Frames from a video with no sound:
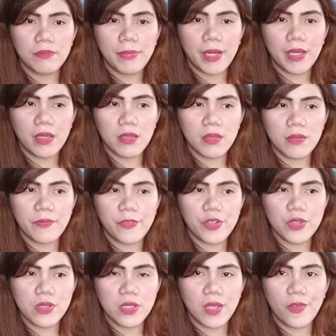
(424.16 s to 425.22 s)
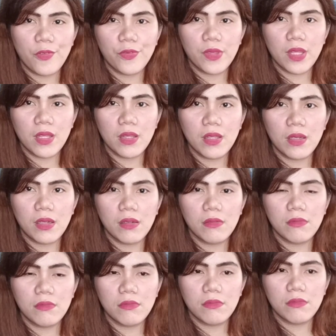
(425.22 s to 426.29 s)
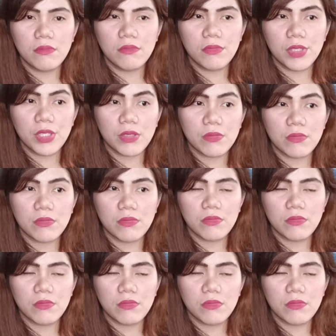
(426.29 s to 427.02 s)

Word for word: para for safety ng, ayun,